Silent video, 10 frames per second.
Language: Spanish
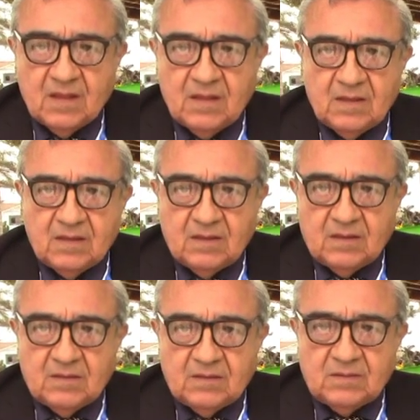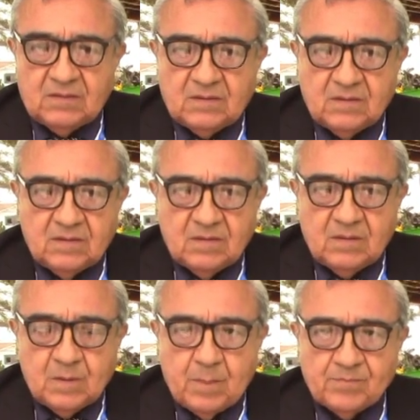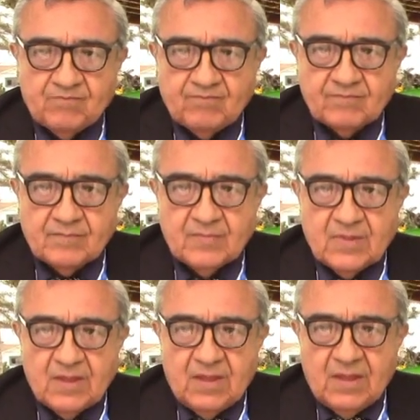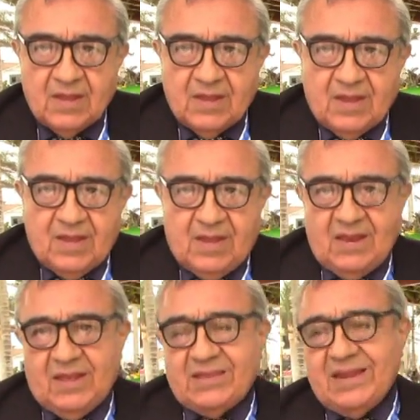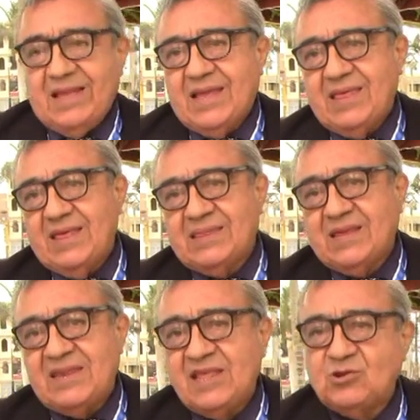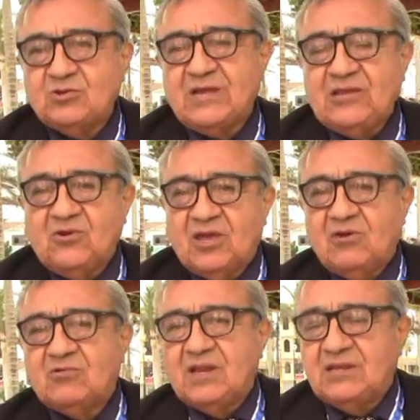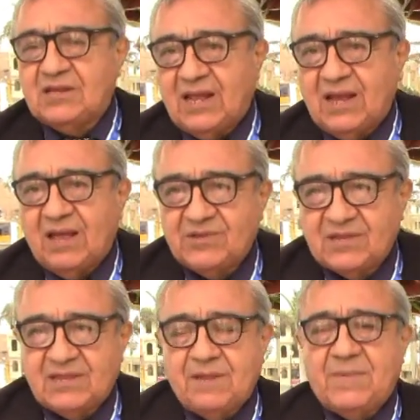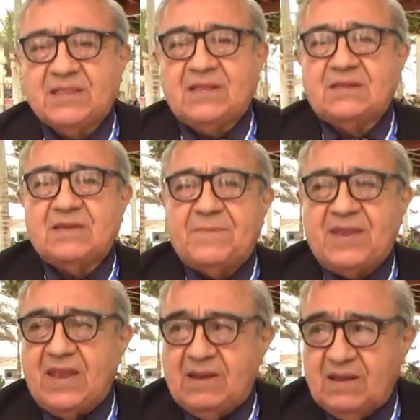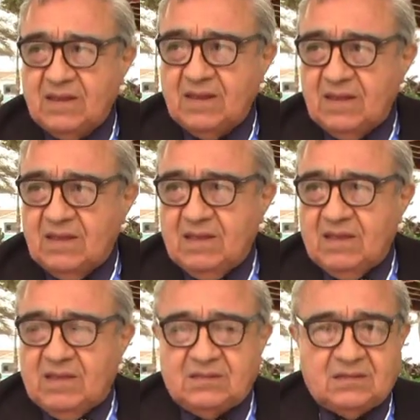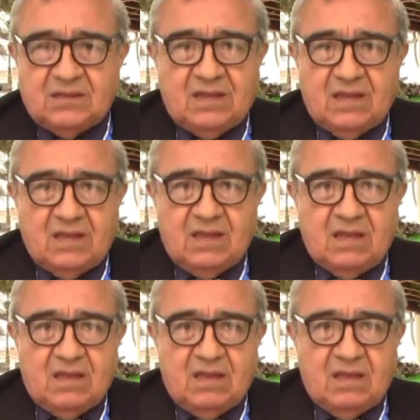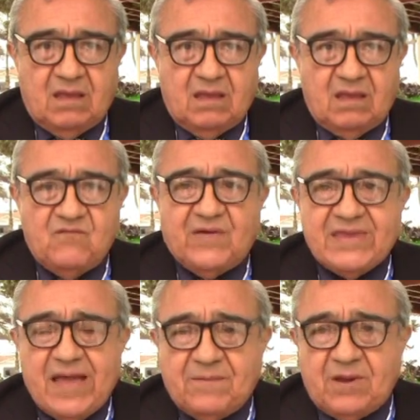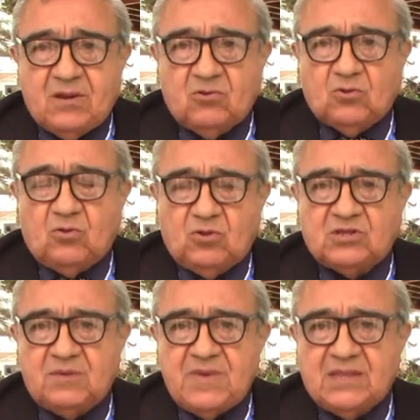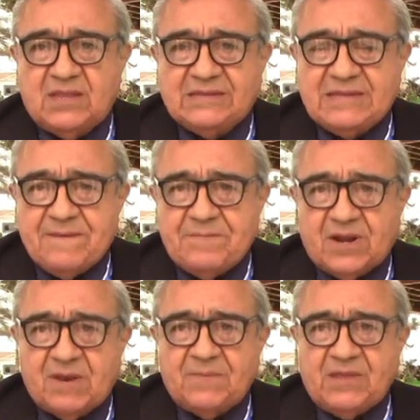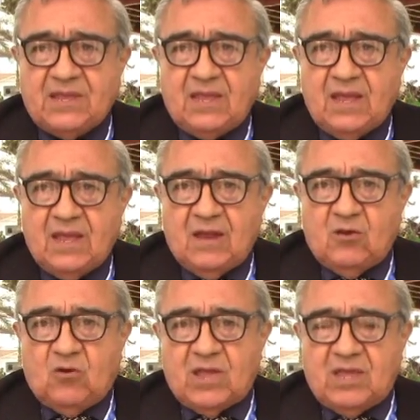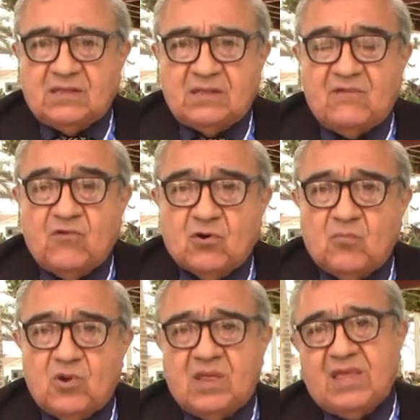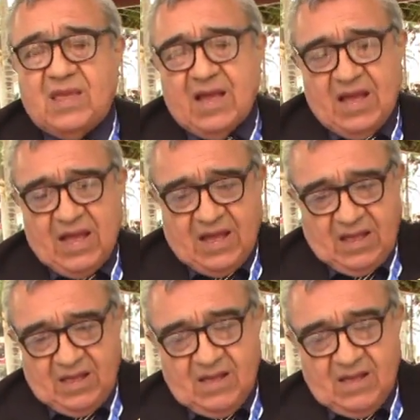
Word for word: Eh, ¿Qué técnica utiliza? la técnica de hace 500 años que utilizara Vicente Martínez Espinel es eh, eh, infallable, ¿no? Todo decimista siempre repite lo que es esa fórmula de A,